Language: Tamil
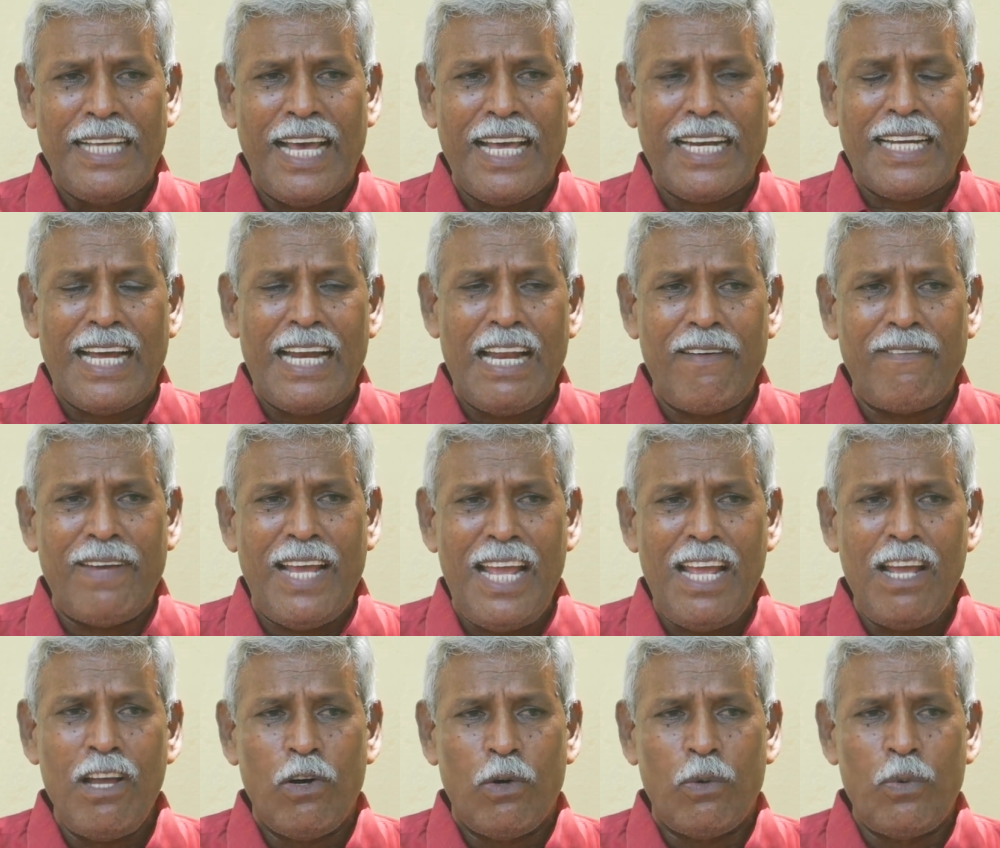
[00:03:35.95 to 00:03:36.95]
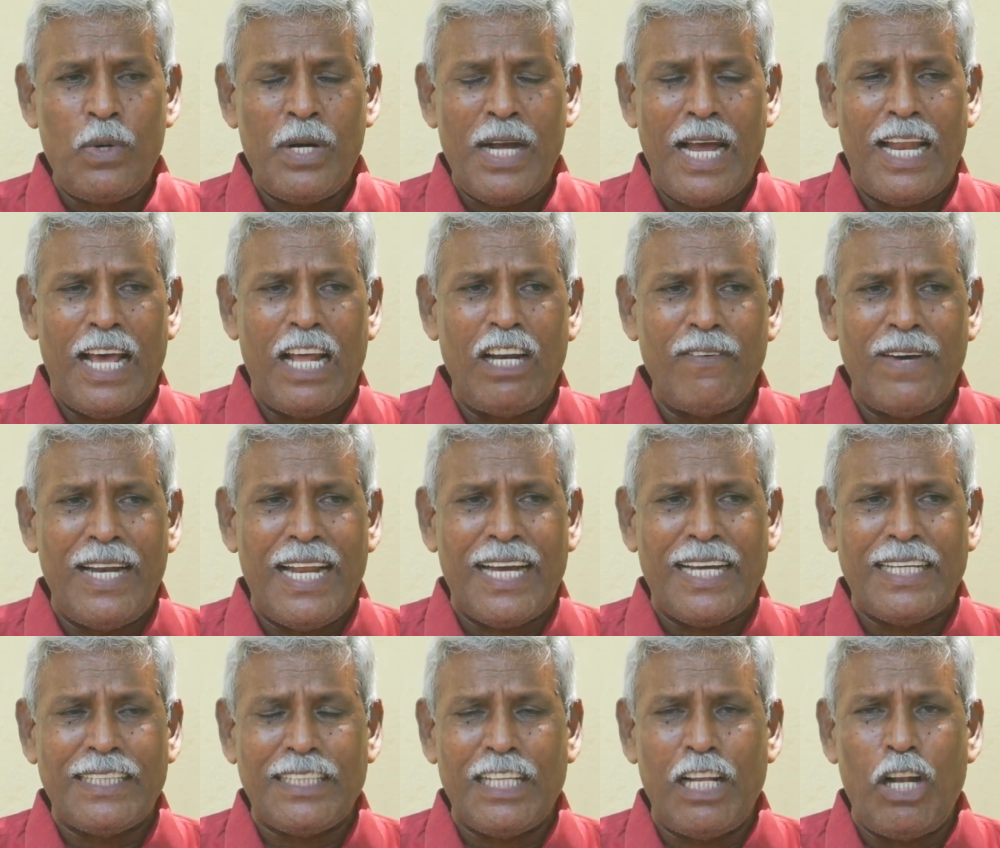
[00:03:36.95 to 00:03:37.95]
ஏற்கனவே உங்கள்
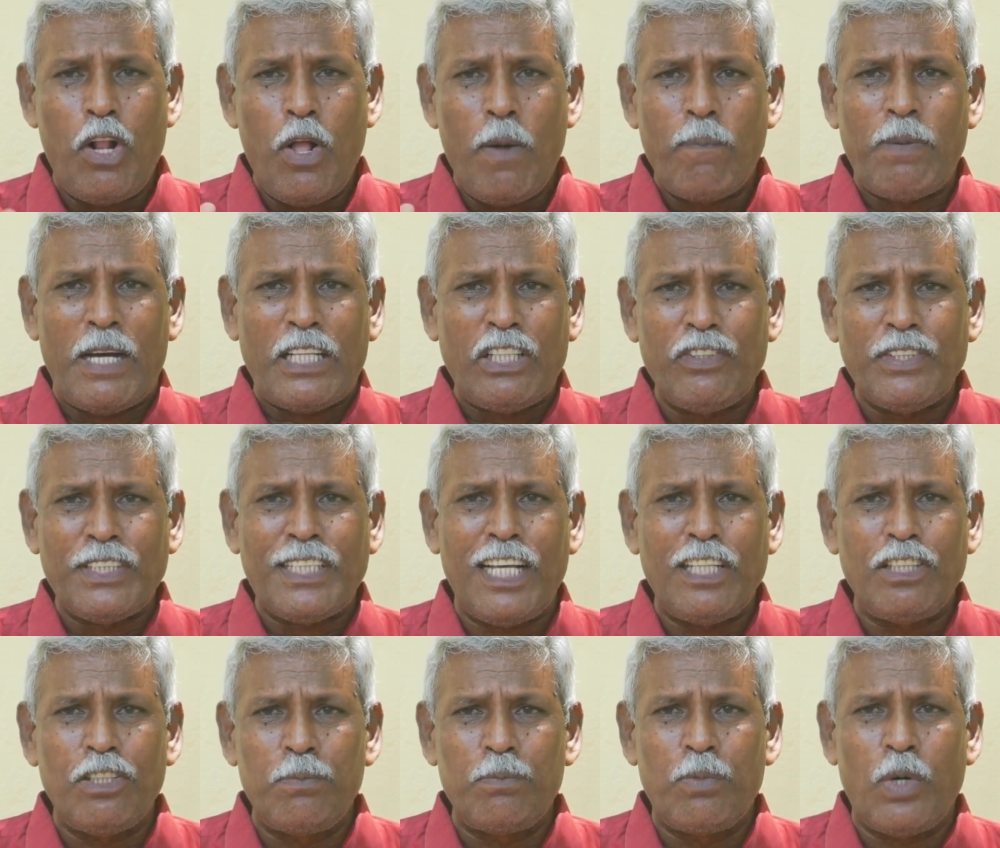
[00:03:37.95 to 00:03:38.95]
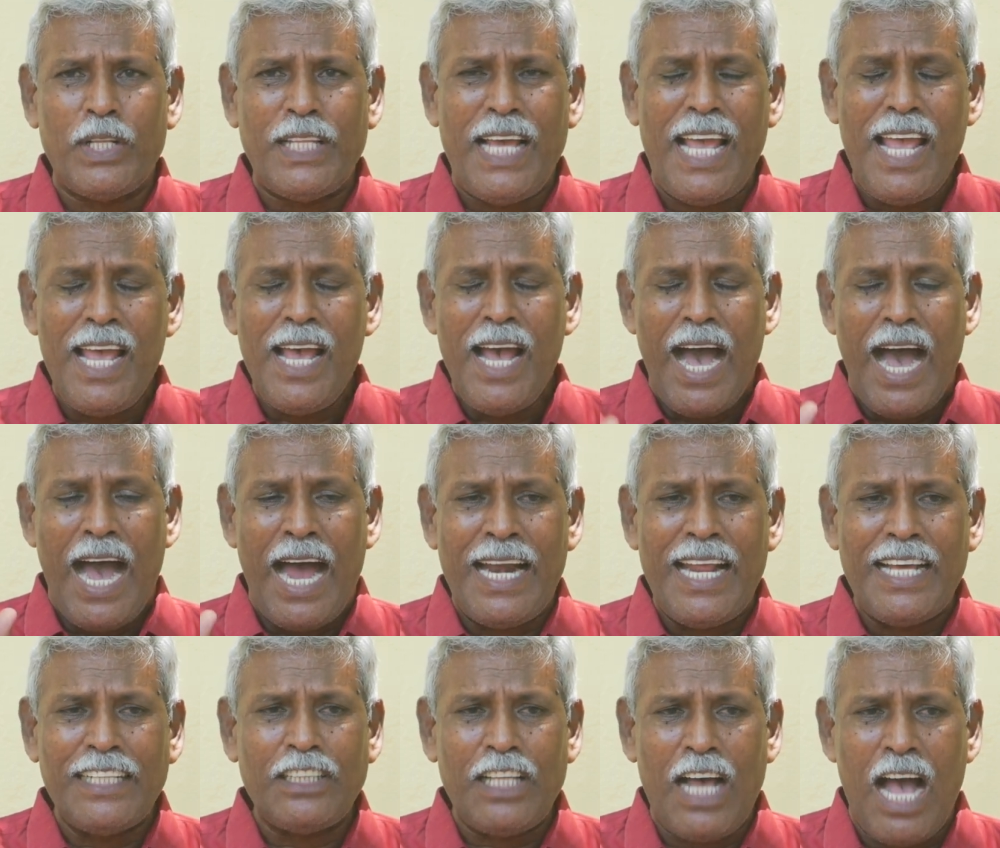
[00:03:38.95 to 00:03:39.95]
அலுவலகத்தில் பதிவு செய்யும் போதே
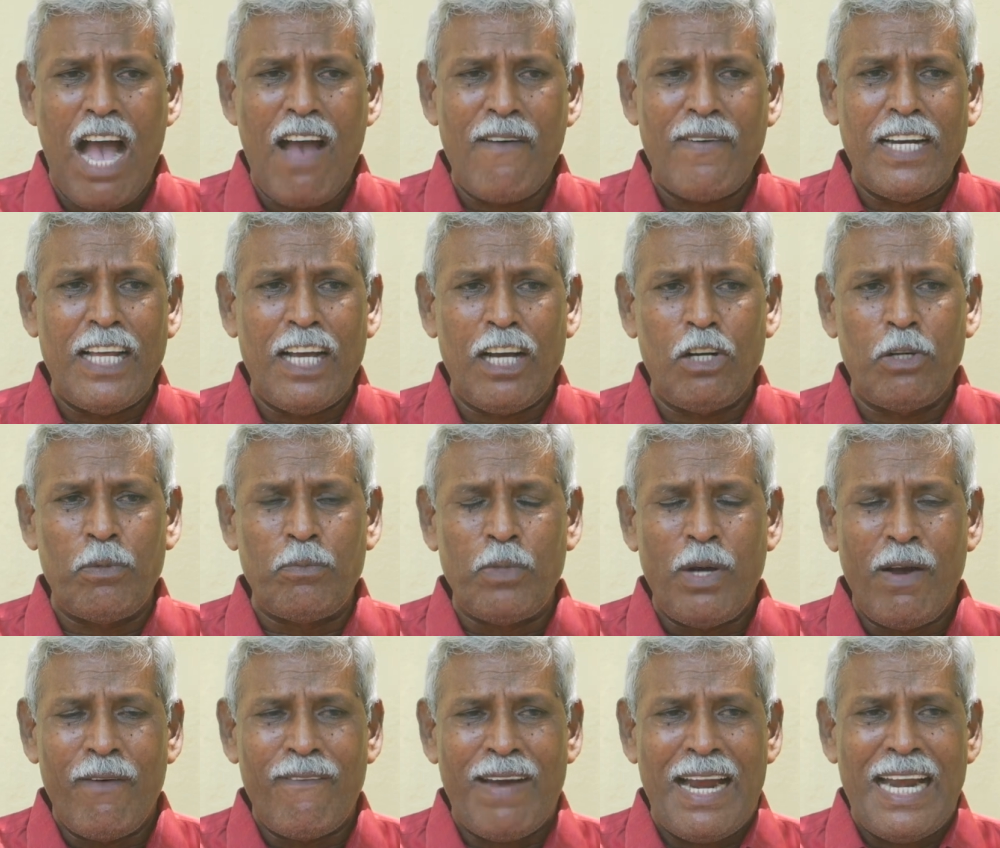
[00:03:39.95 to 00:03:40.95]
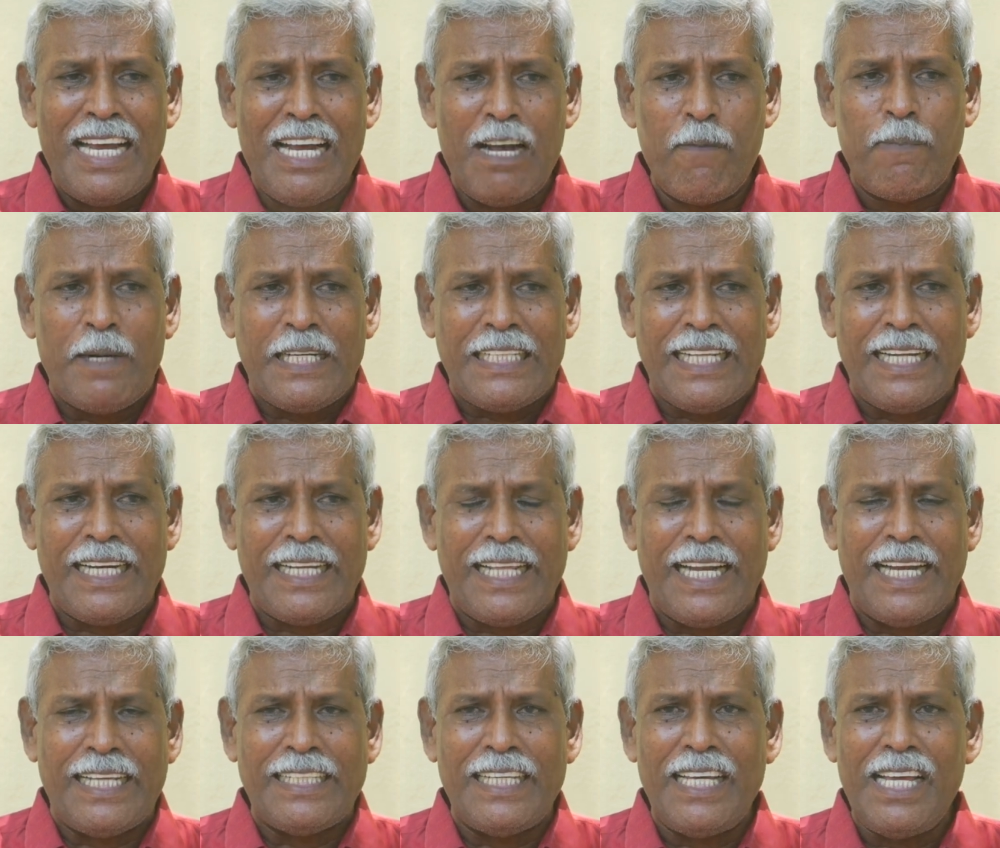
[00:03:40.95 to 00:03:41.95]
அனைத்து ஆவணங்களும்
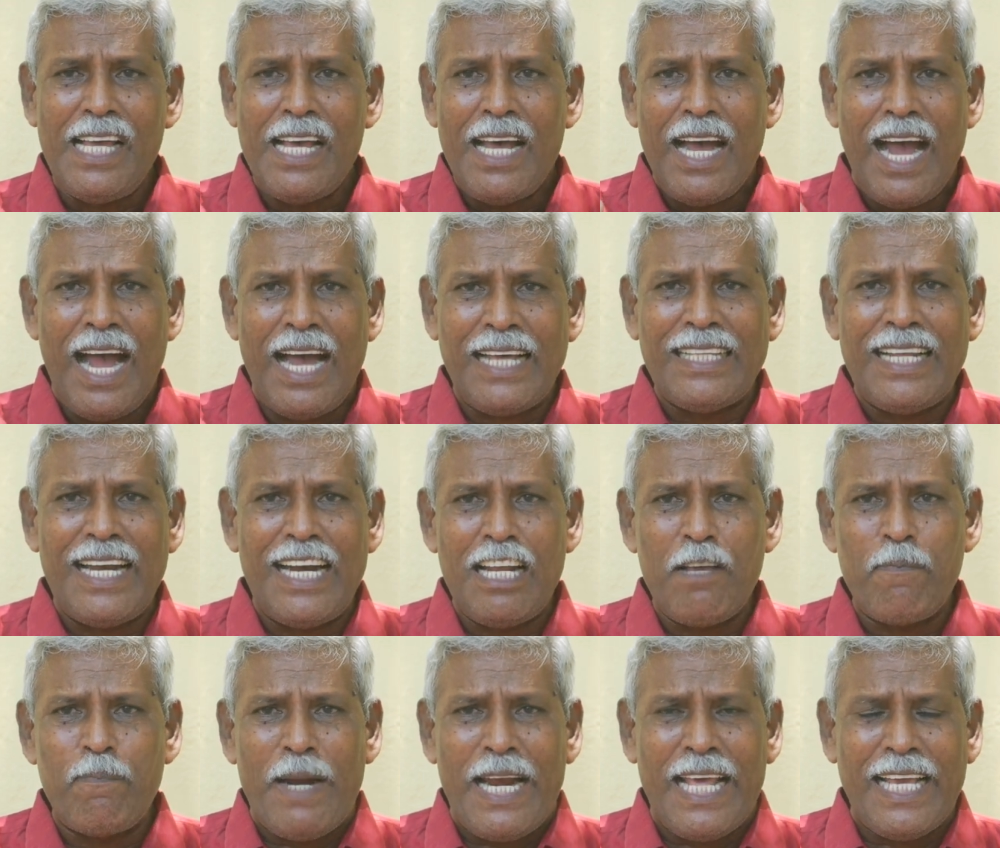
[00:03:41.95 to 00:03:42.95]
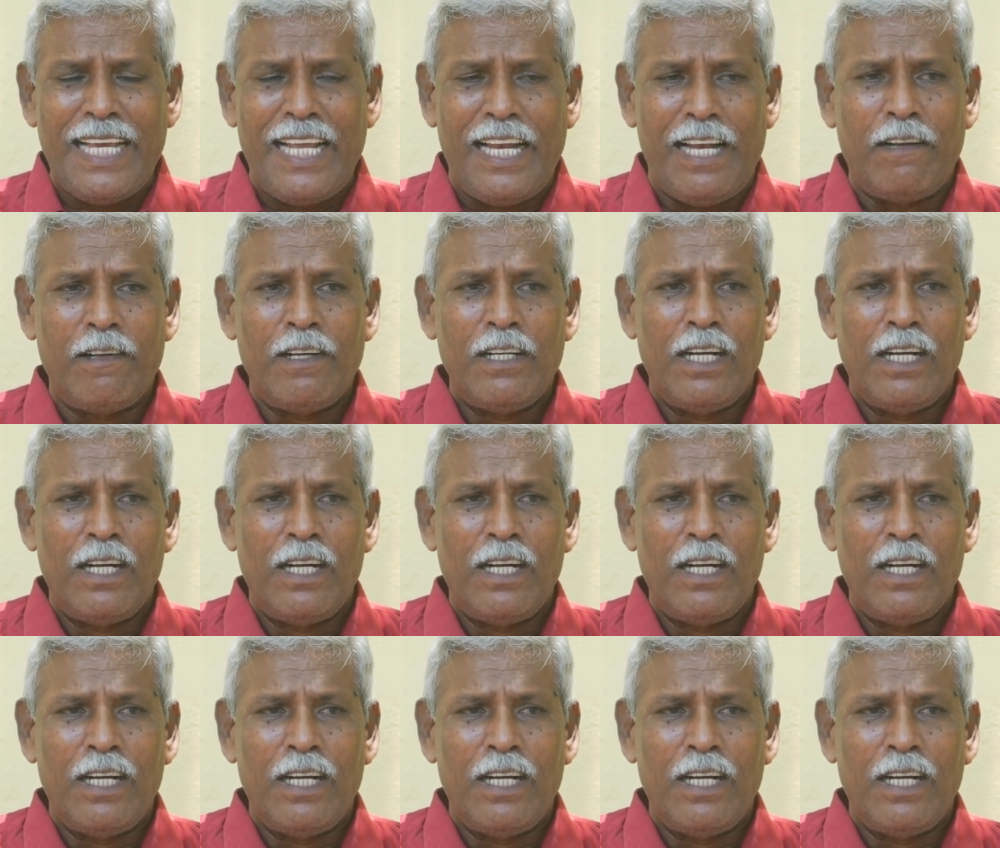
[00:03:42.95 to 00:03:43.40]
வழங்கப்பட்டிருக்கிறது அதன் அடிப்படையில்